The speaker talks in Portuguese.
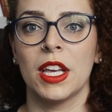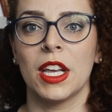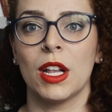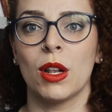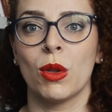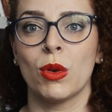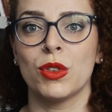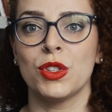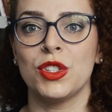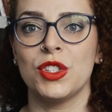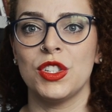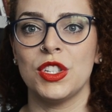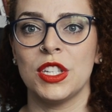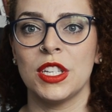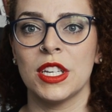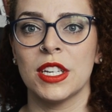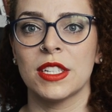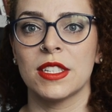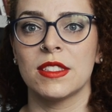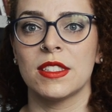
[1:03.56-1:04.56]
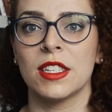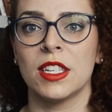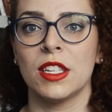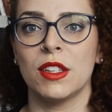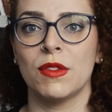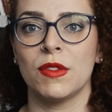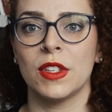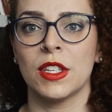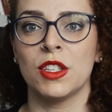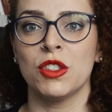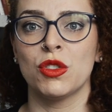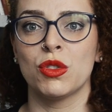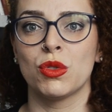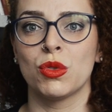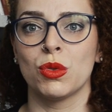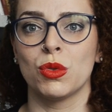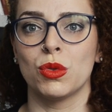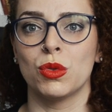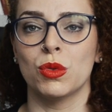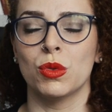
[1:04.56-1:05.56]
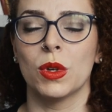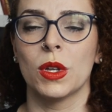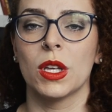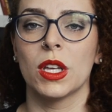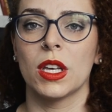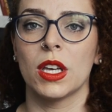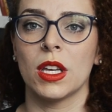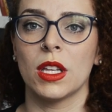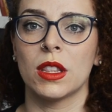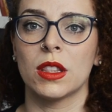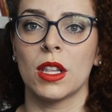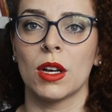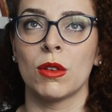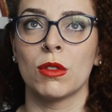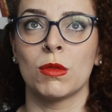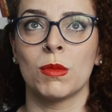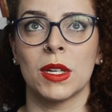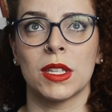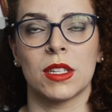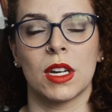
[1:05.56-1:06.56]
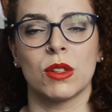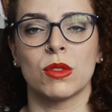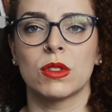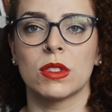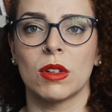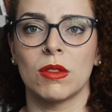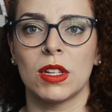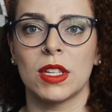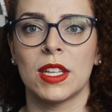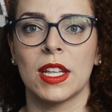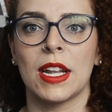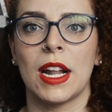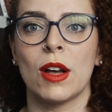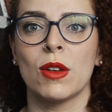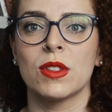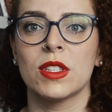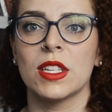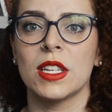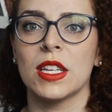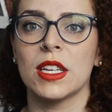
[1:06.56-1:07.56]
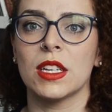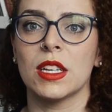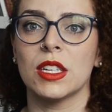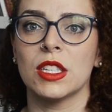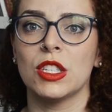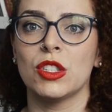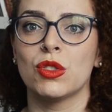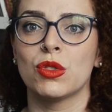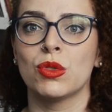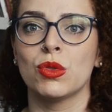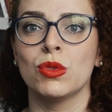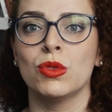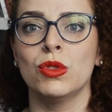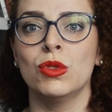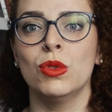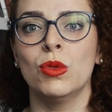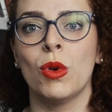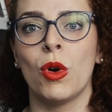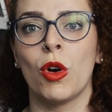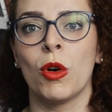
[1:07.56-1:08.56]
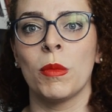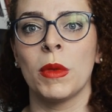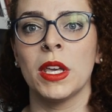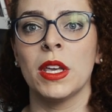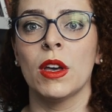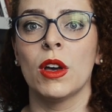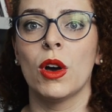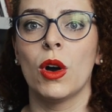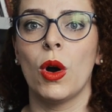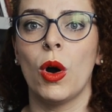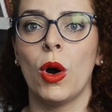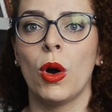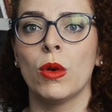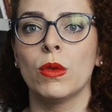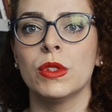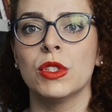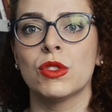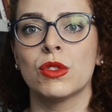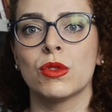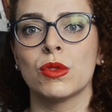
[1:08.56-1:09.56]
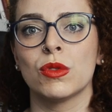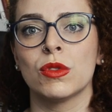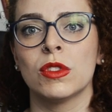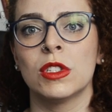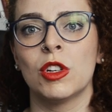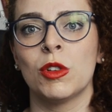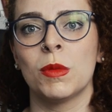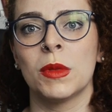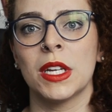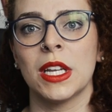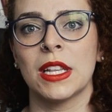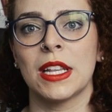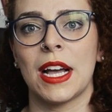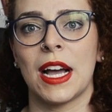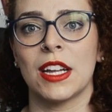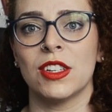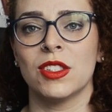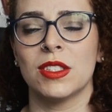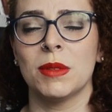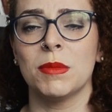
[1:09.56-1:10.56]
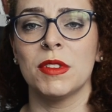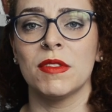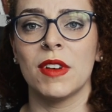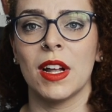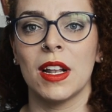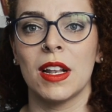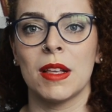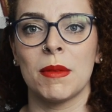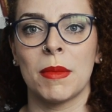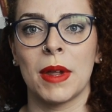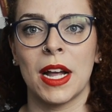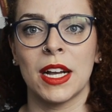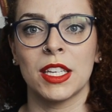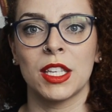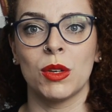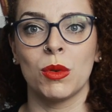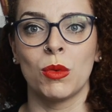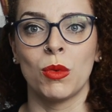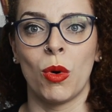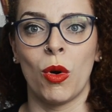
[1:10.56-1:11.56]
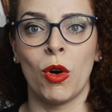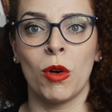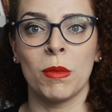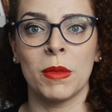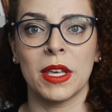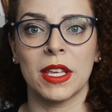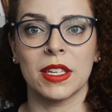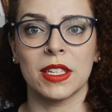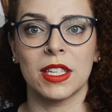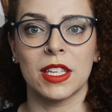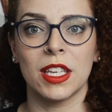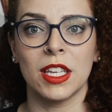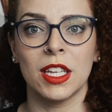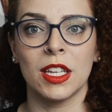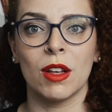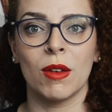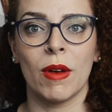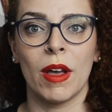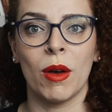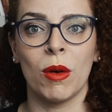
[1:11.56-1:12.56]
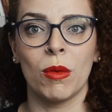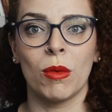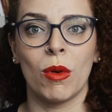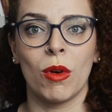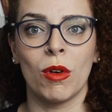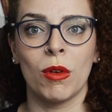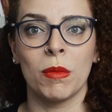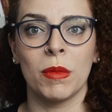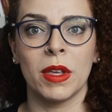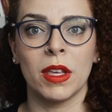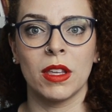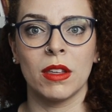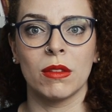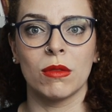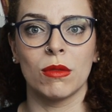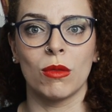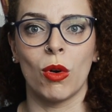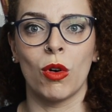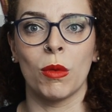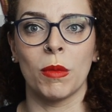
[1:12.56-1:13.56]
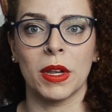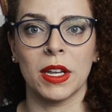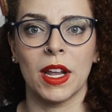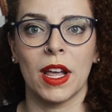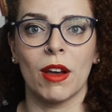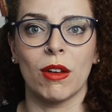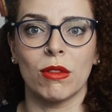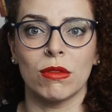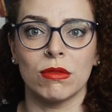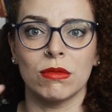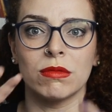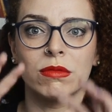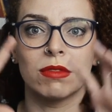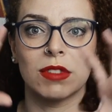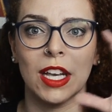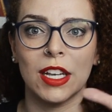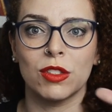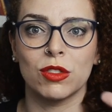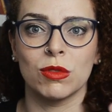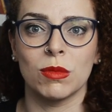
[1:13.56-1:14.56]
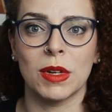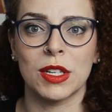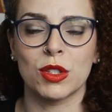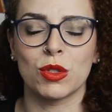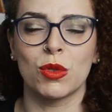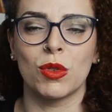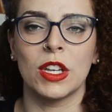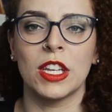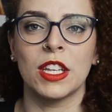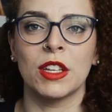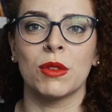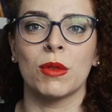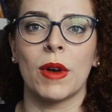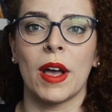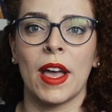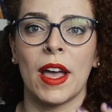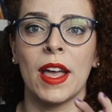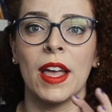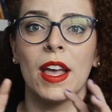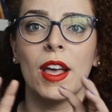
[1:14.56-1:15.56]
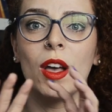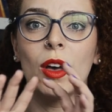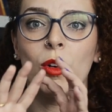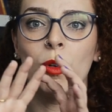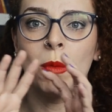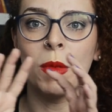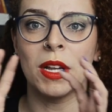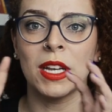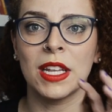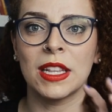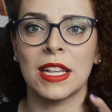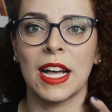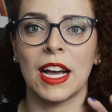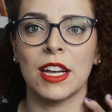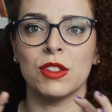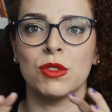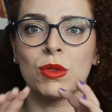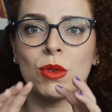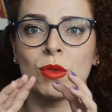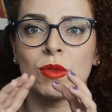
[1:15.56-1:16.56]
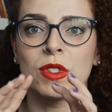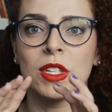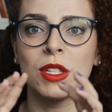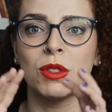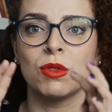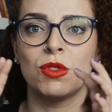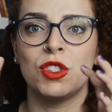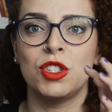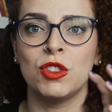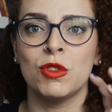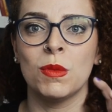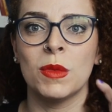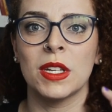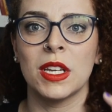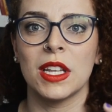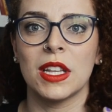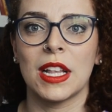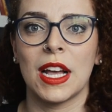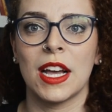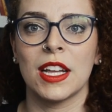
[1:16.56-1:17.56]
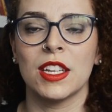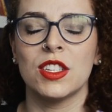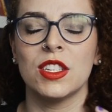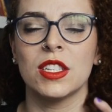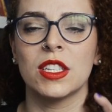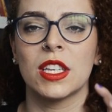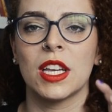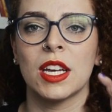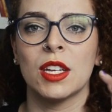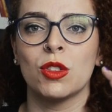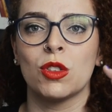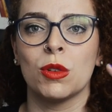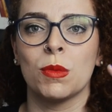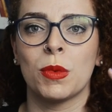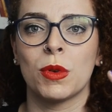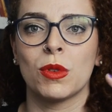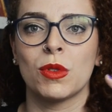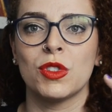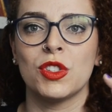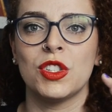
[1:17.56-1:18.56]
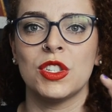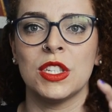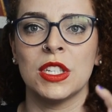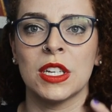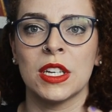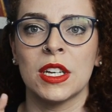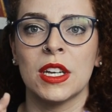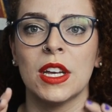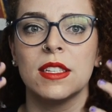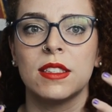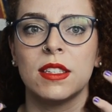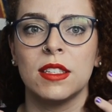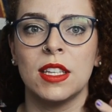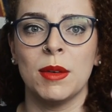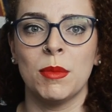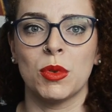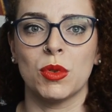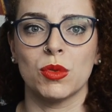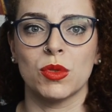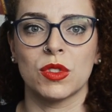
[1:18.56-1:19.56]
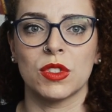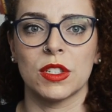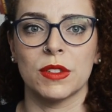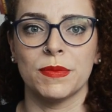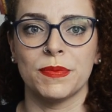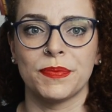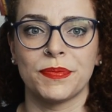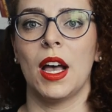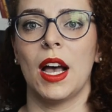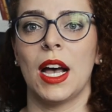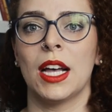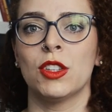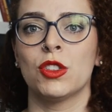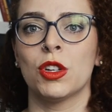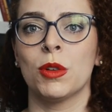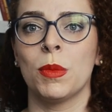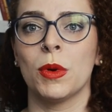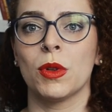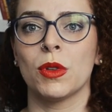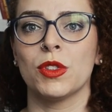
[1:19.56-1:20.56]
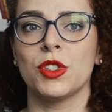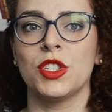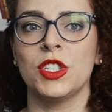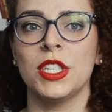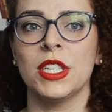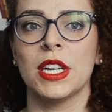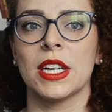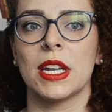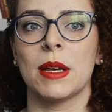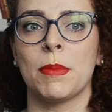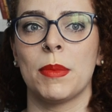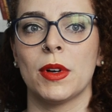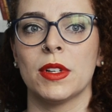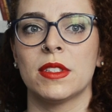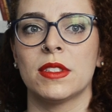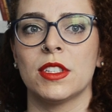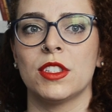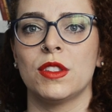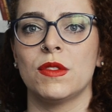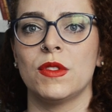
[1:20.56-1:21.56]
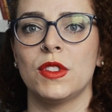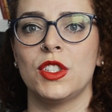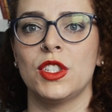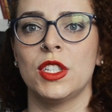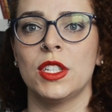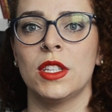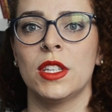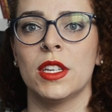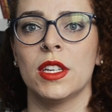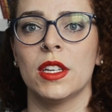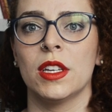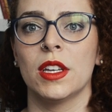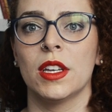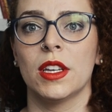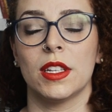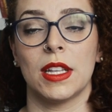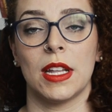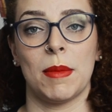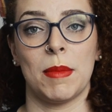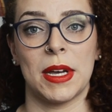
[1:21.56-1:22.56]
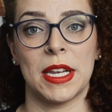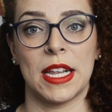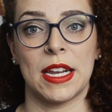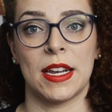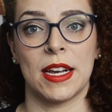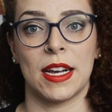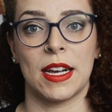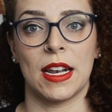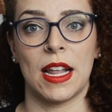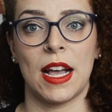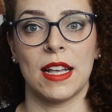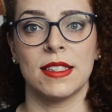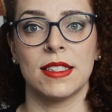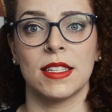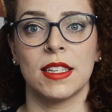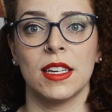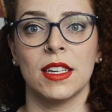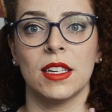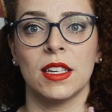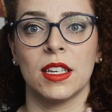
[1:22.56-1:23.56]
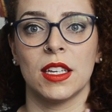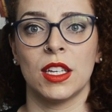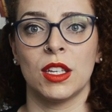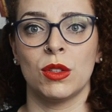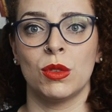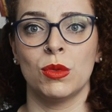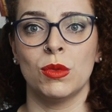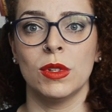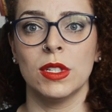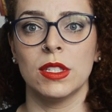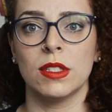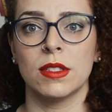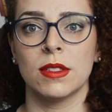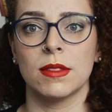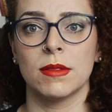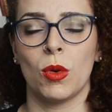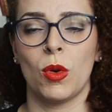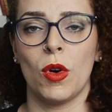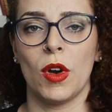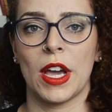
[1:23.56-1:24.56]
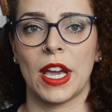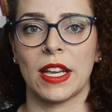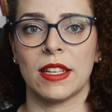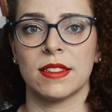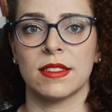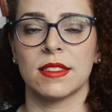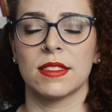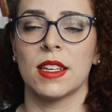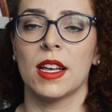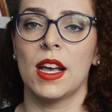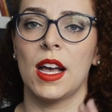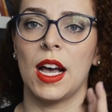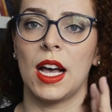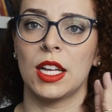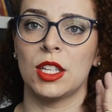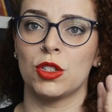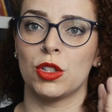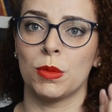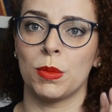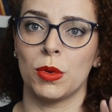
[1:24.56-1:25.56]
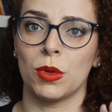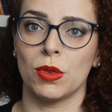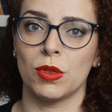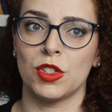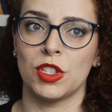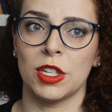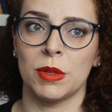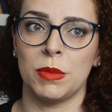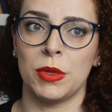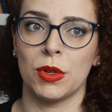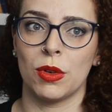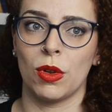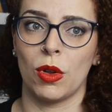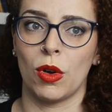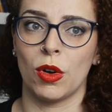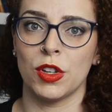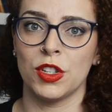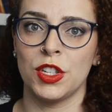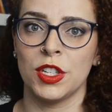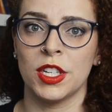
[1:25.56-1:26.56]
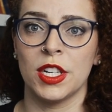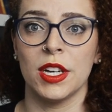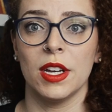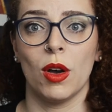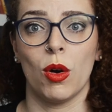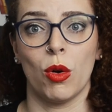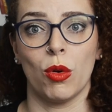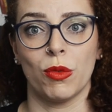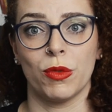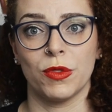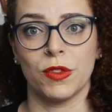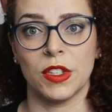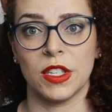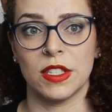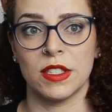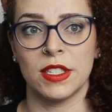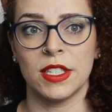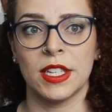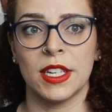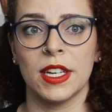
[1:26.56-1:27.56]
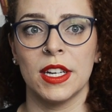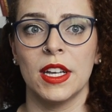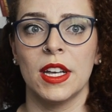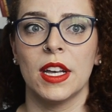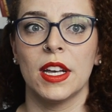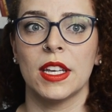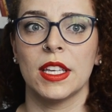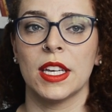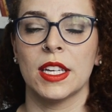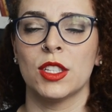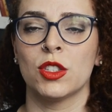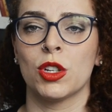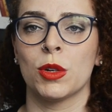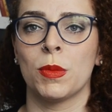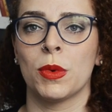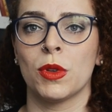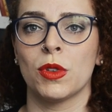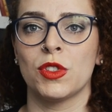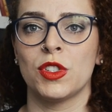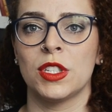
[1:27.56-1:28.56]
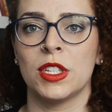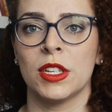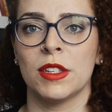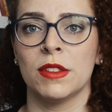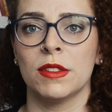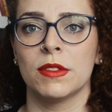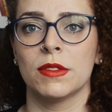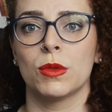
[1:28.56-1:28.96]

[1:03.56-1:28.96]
e logia, que significa estudo. Então, numa tradução literal, seria estudo do homem ou estudo da humanidade. Sempre vale lembrar que o homem aqui não é o homem, o homem, né, o sexo masculino, é humanidade, o conceito de humanidade que a antropologia se debruça. A antropologia ela pode ser dividida, na maneira clássica, em duas correntes a antropologia biológica ou física e a antropologia